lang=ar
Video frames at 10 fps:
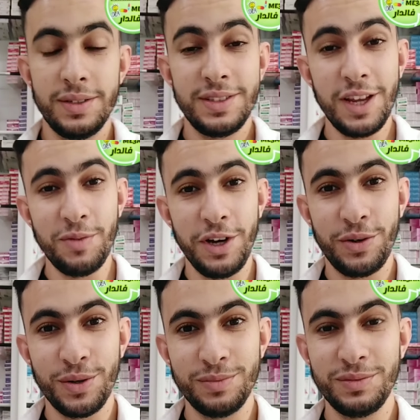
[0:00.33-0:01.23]
السلام
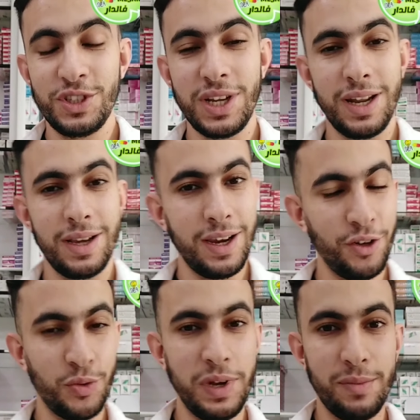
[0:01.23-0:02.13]
عليكم ان شاء الله كاع
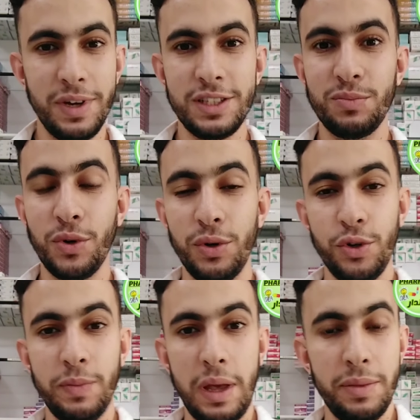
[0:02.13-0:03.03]
راكم لاباس بون
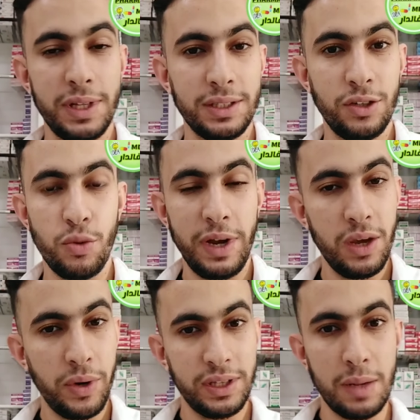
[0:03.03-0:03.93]
اليوم حبيت نهضر لكم على
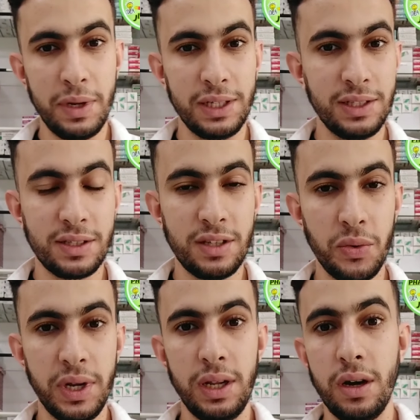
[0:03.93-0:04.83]
واحد لا مالادي
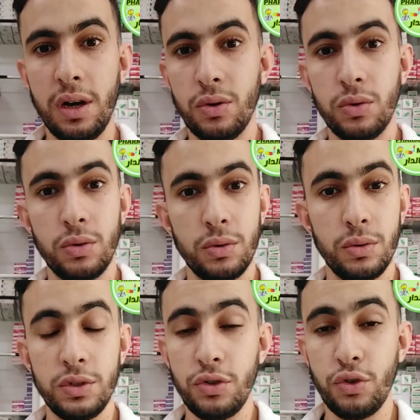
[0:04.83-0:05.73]
سقساوني عليها
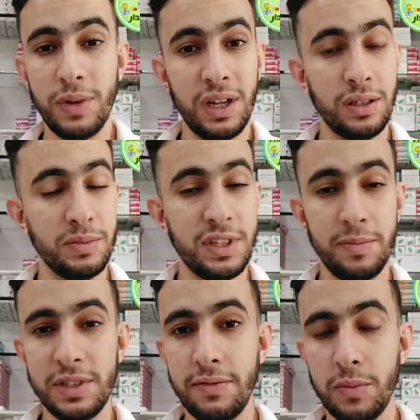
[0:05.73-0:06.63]
و سيت اون مالادي بزاف
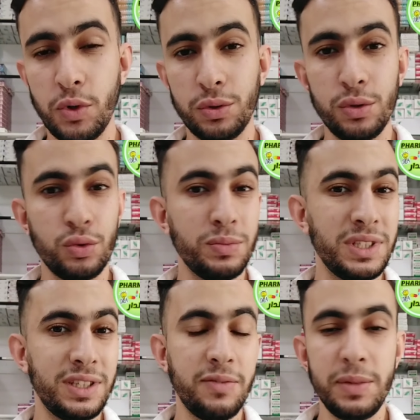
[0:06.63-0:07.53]
بزاف امبورطونت
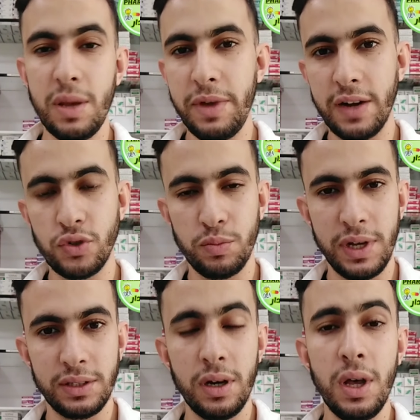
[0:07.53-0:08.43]
وبزاف منا ما يعرفوش
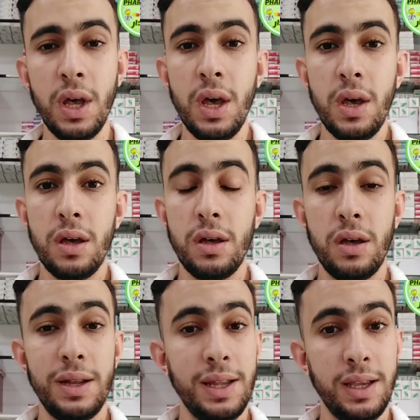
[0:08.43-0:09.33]
معناتها
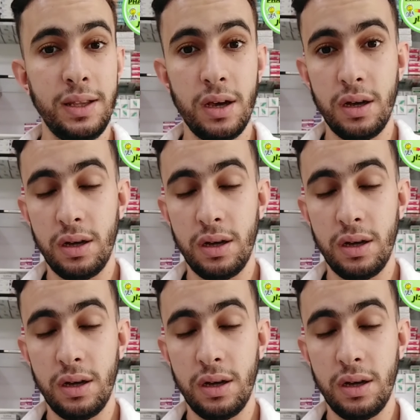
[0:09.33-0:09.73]
آه، اللي هي